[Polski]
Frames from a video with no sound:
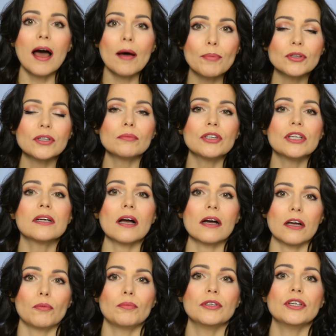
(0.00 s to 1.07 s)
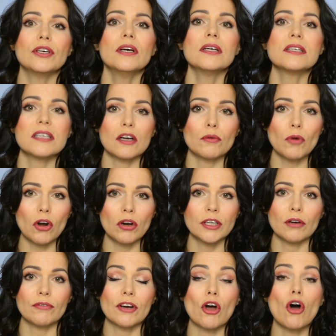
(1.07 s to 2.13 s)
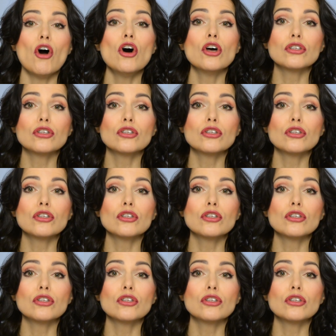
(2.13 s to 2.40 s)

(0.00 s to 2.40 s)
a potem kilka kropli serum olejowego.